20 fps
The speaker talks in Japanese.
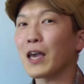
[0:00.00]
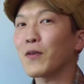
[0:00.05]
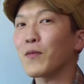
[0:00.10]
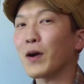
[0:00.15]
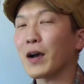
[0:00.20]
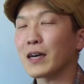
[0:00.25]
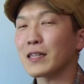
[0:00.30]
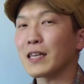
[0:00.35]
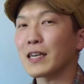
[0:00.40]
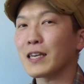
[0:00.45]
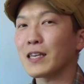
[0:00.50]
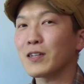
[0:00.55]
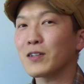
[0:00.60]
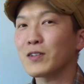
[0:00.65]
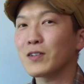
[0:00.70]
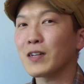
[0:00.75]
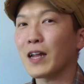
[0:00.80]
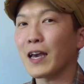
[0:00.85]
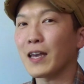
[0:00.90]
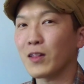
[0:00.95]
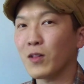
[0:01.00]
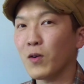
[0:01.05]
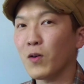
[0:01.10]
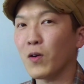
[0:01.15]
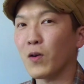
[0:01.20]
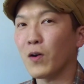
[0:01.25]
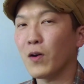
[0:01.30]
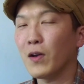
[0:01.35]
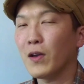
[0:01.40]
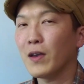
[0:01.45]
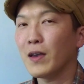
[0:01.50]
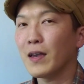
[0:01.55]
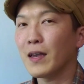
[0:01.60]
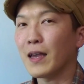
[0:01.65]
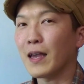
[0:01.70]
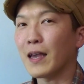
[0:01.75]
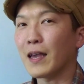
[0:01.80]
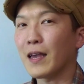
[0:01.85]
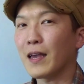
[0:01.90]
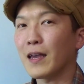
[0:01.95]
話ができるぐらいの
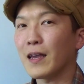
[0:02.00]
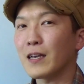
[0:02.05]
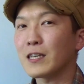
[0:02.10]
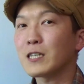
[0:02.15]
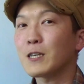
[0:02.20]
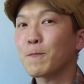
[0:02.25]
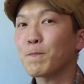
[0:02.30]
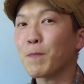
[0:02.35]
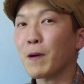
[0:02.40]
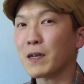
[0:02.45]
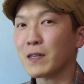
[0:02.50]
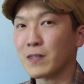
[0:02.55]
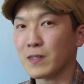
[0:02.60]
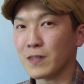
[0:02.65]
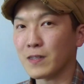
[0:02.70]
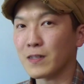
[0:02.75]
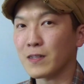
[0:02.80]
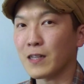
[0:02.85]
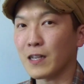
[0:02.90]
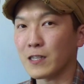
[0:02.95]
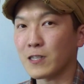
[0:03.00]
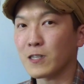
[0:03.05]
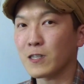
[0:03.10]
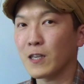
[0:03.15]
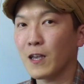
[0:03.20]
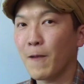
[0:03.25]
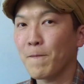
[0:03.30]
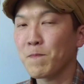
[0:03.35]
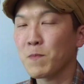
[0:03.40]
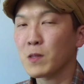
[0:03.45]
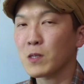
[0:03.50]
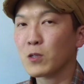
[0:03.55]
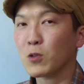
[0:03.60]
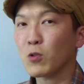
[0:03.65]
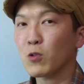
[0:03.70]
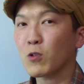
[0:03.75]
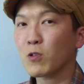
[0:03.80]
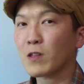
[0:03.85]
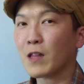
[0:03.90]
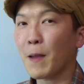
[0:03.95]
心拍数です。
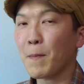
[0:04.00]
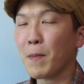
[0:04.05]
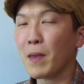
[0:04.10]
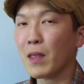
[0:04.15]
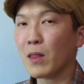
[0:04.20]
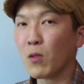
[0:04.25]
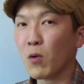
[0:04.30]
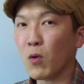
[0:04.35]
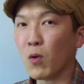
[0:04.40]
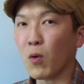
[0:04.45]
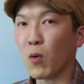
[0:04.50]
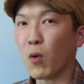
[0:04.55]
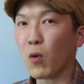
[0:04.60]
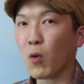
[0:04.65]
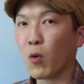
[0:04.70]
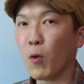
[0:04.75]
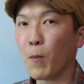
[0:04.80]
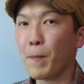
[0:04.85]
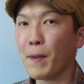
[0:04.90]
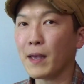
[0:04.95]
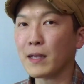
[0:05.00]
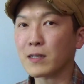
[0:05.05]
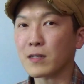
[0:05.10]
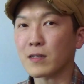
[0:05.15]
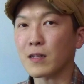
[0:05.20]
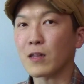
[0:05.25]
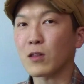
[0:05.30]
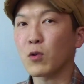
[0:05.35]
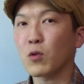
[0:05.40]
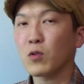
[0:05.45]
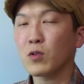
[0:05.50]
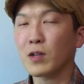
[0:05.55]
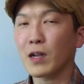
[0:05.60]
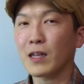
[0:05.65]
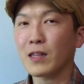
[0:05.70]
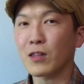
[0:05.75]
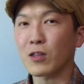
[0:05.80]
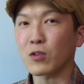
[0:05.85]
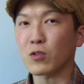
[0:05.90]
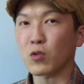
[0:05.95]
そのための歩行ペースってどんぐ
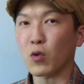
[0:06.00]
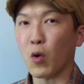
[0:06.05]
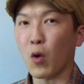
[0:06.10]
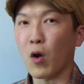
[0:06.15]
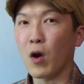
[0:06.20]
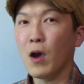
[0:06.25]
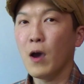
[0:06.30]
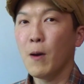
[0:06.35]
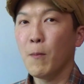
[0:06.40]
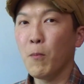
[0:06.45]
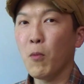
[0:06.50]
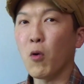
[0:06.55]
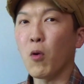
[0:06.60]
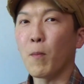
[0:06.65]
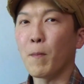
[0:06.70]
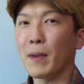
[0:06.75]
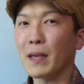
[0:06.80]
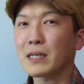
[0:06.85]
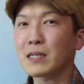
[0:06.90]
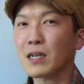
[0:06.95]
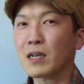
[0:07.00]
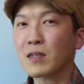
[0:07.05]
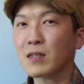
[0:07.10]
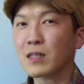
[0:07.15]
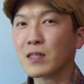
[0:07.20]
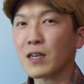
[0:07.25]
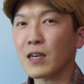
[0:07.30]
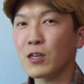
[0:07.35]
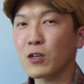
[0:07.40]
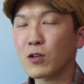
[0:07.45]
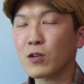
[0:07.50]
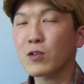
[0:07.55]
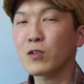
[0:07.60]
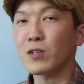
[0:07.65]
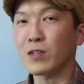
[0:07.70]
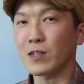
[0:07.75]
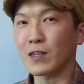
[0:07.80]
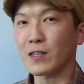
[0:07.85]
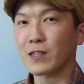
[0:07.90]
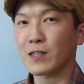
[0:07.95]
らいっていうと、もうめちゃくちゃゆっ
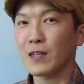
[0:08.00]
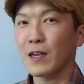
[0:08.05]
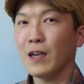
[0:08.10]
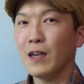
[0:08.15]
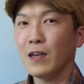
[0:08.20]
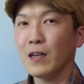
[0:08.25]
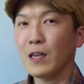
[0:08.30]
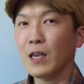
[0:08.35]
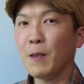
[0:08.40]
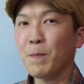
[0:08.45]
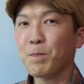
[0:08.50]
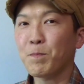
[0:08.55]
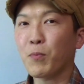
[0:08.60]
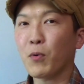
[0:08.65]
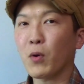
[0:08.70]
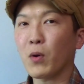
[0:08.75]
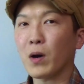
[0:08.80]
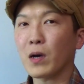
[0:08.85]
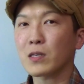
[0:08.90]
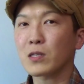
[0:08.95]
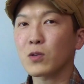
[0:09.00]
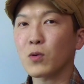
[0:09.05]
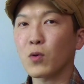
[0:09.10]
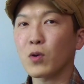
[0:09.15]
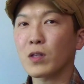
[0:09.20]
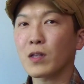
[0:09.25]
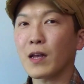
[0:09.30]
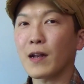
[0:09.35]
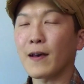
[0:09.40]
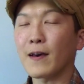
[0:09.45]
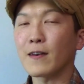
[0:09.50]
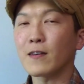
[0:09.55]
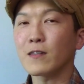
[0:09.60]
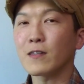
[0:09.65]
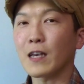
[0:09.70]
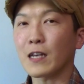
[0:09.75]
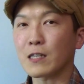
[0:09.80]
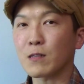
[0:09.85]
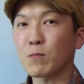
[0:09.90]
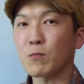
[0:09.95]
くりです。一歩足置いたら
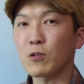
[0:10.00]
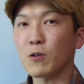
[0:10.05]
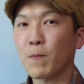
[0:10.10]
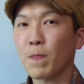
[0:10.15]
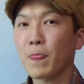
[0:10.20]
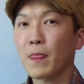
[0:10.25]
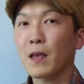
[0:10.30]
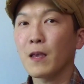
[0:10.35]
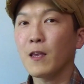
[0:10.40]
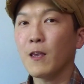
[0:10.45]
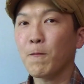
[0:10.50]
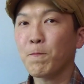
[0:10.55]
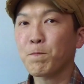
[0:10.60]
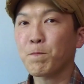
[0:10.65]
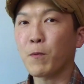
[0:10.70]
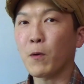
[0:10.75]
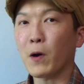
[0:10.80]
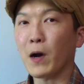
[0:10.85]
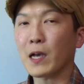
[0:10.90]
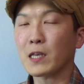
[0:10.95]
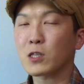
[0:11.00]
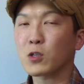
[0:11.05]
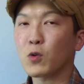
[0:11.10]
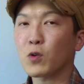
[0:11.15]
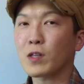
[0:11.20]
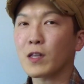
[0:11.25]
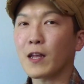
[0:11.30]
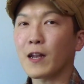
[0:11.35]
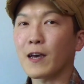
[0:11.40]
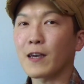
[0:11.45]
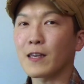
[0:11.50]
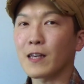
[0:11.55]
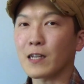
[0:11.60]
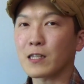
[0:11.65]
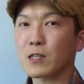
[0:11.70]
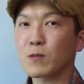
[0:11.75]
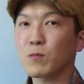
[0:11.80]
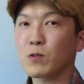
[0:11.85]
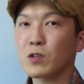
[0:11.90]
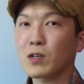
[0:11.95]
休む、一歩足置いたら
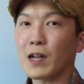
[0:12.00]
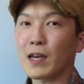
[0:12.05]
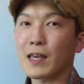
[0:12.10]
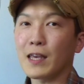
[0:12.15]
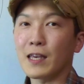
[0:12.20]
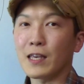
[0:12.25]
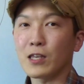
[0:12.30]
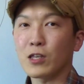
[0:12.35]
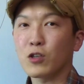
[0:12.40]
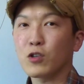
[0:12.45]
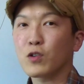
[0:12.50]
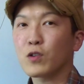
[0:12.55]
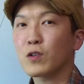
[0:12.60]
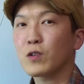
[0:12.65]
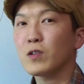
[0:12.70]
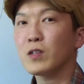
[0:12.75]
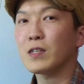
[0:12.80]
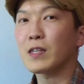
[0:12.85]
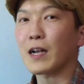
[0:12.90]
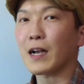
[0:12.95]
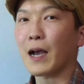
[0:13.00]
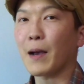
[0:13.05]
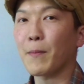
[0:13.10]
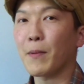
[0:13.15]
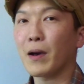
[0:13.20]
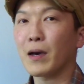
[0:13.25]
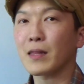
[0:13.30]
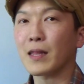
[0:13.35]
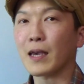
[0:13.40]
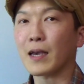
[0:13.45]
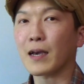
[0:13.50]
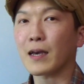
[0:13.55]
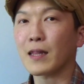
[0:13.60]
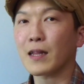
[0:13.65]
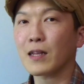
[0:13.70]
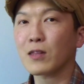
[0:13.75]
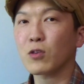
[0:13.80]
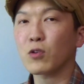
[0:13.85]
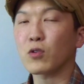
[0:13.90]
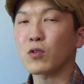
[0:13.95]
休むぐらいゆっくりで構わないか
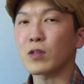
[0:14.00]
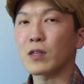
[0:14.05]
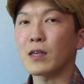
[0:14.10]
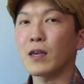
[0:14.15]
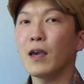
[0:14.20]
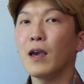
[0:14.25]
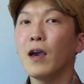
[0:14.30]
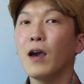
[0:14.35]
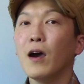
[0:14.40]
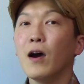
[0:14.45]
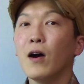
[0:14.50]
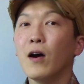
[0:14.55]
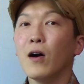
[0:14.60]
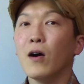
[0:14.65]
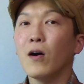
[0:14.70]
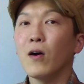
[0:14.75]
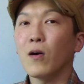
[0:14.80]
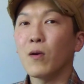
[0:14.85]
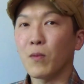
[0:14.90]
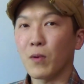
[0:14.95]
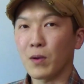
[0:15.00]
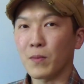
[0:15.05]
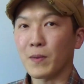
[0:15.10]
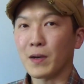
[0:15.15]
なというふうに思